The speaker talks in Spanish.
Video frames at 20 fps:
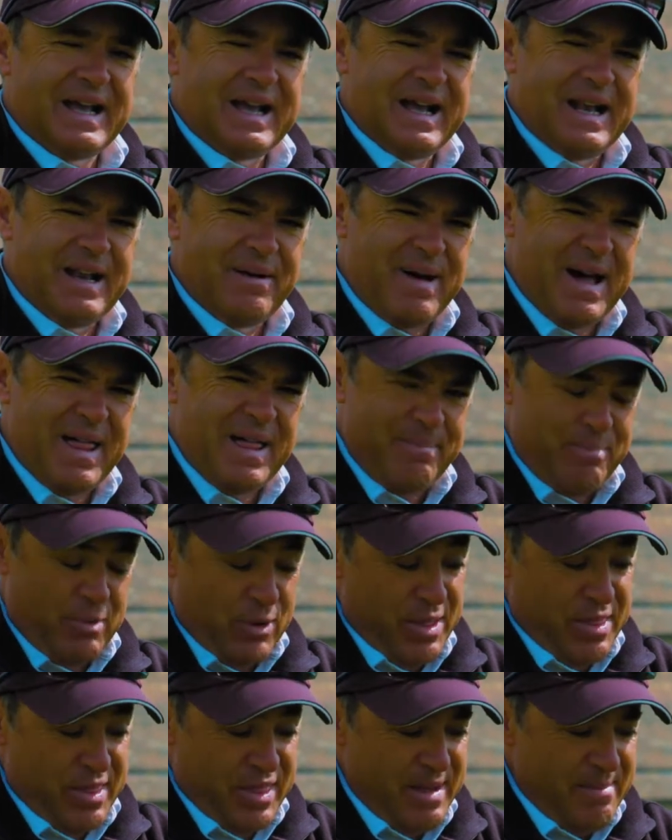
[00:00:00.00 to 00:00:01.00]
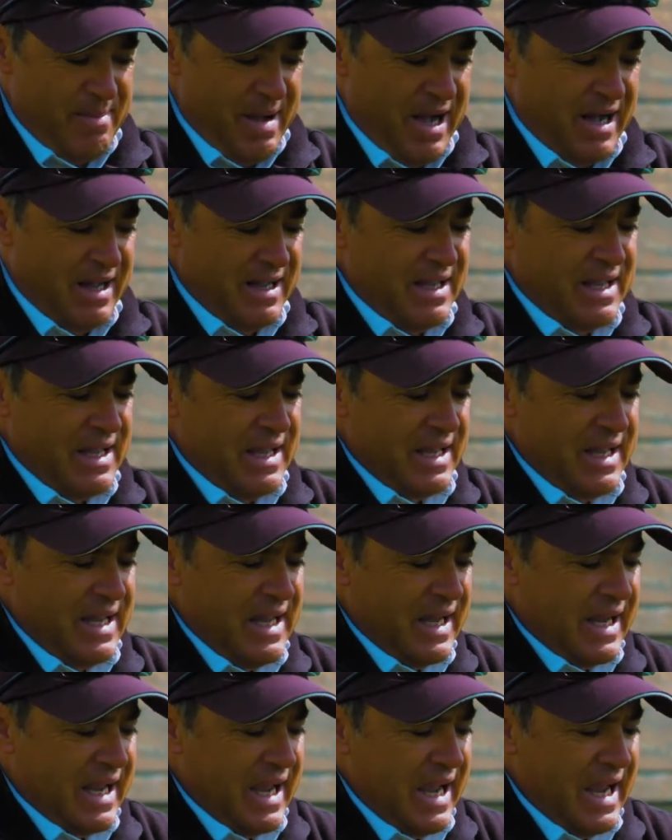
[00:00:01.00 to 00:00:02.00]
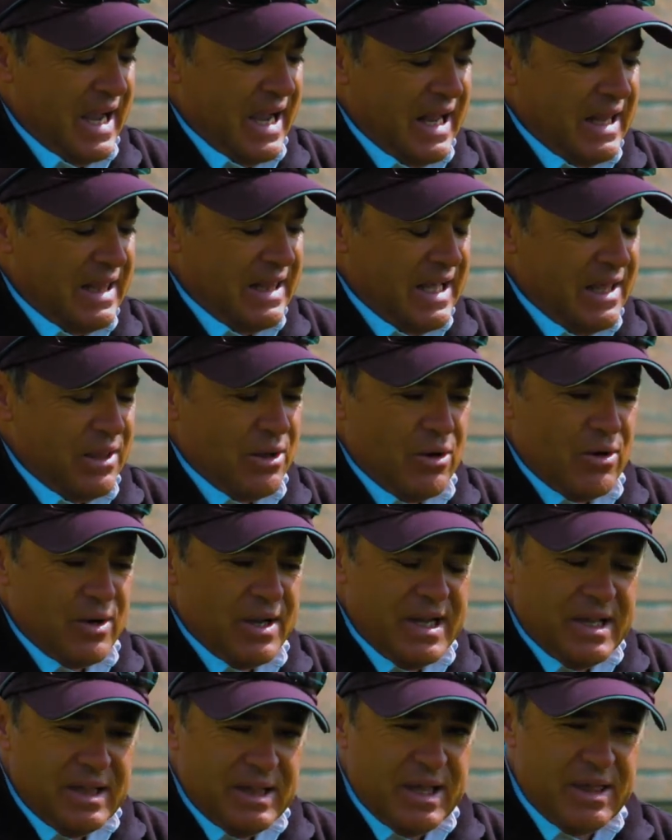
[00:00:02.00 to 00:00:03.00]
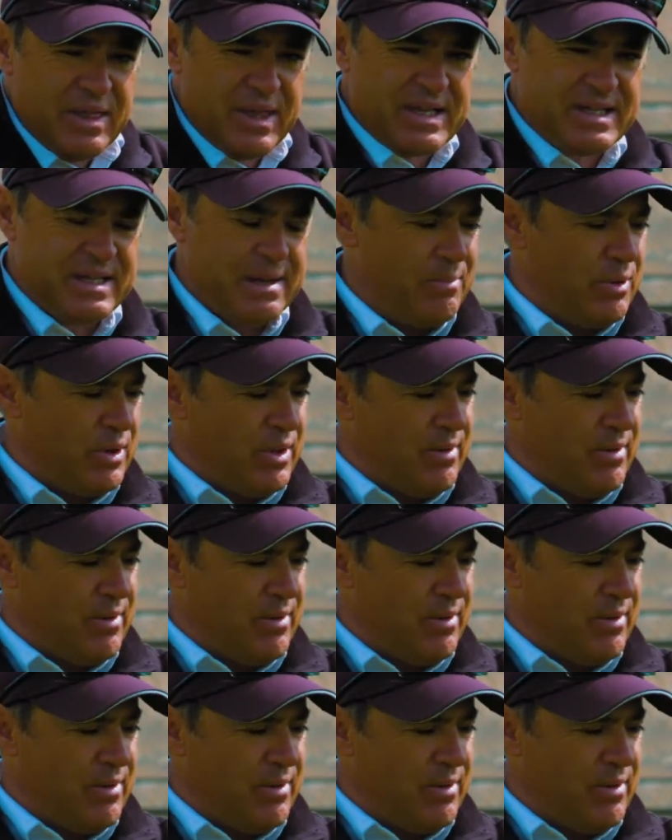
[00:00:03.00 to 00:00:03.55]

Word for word: elevada por encima y que el dedo índice esté por